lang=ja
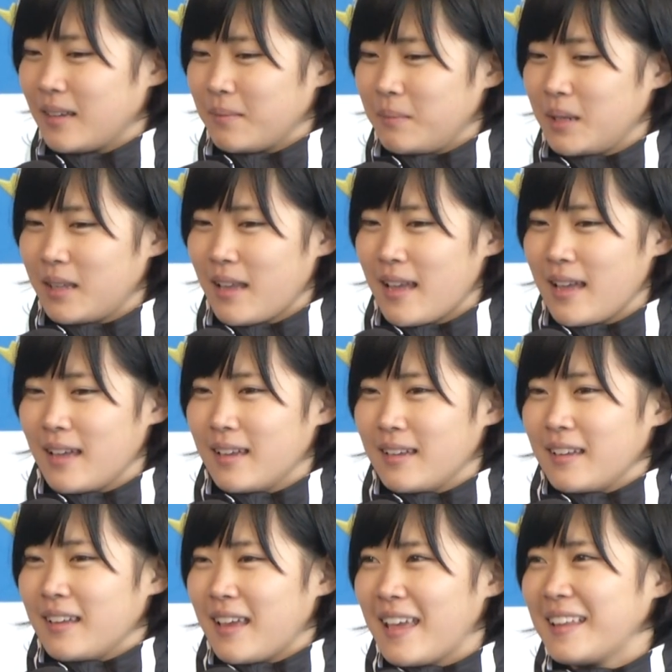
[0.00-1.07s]
見て
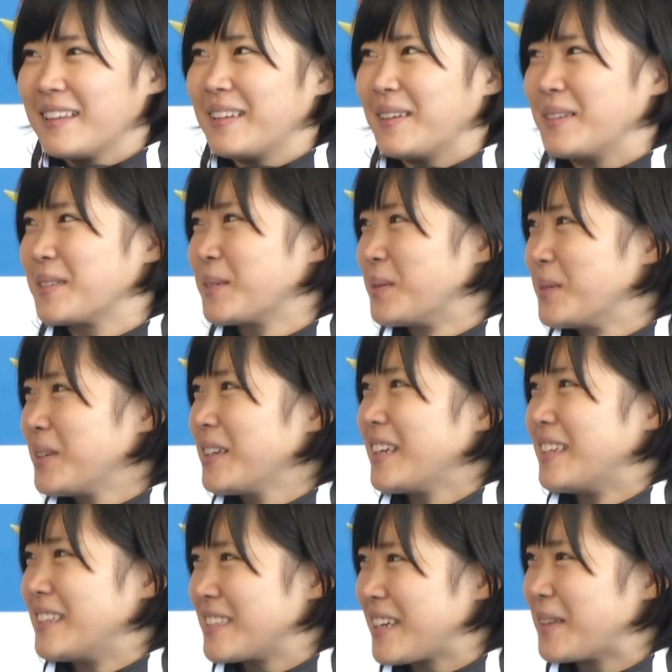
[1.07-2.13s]
えってちょっと驚い
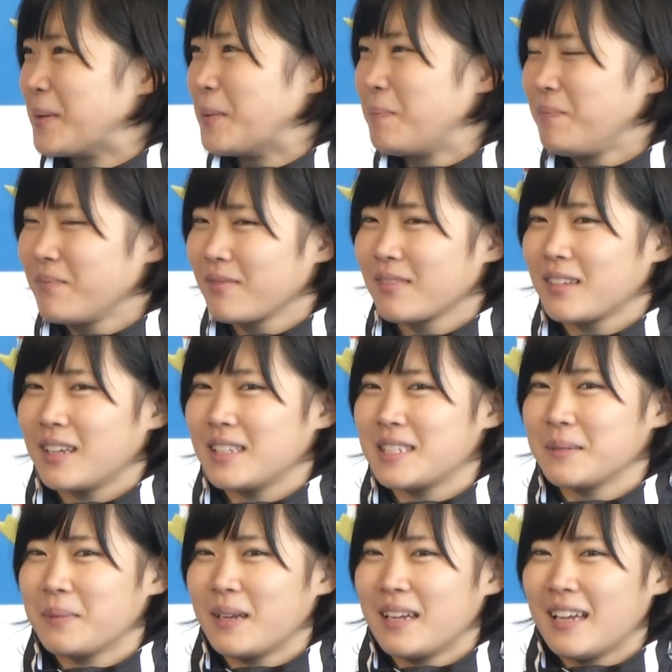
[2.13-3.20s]
たんですけど、はい、
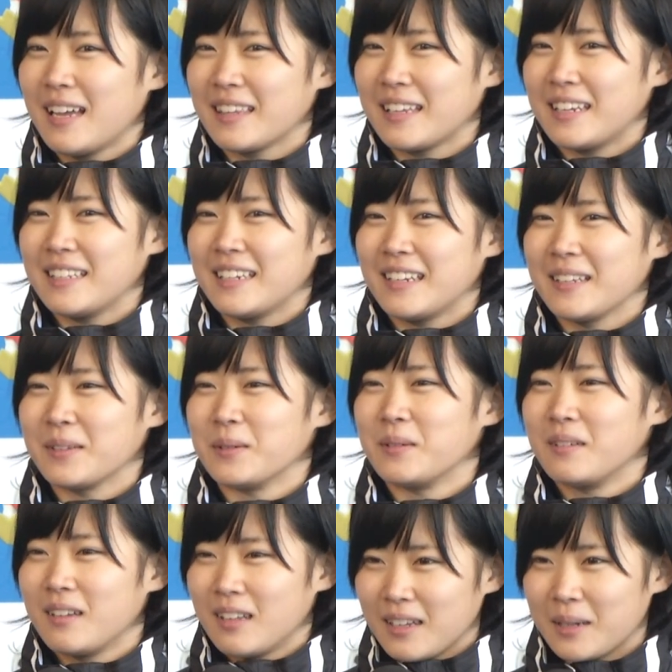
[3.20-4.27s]
一番当たりだなと
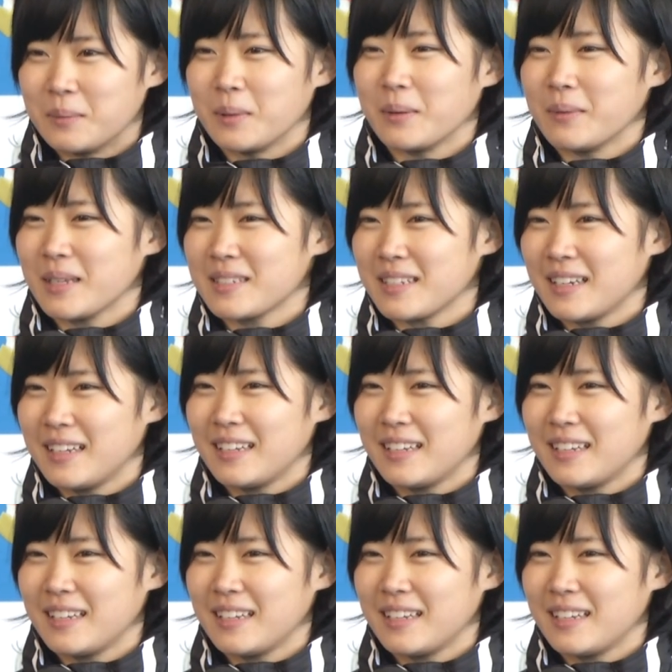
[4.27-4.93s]
思いました